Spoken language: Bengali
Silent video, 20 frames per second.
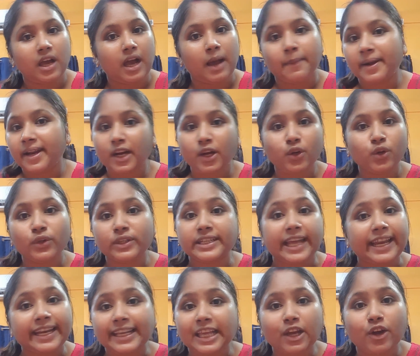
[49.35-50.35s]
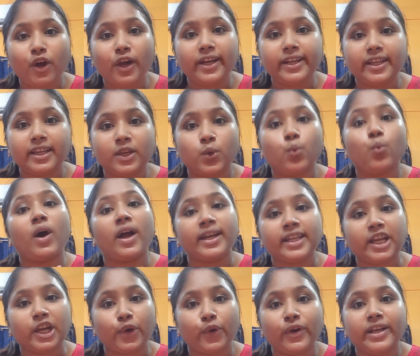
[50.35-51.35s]
আমার এখনও টেন কে হয়নি ওয়ান
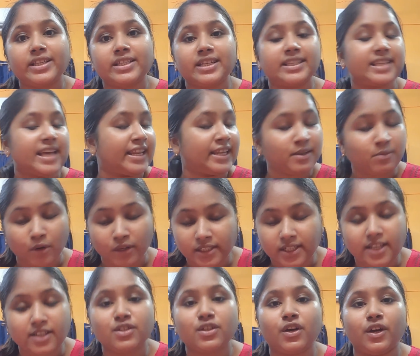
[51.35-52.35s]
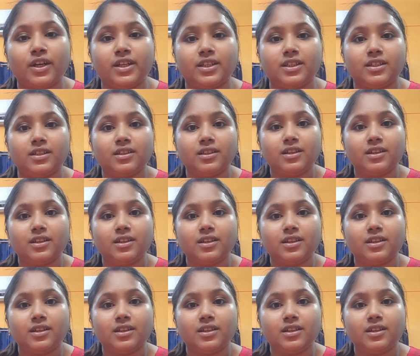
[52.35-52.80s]
কে হয়েছে চ্যানেল মনিটাইজও হয়নি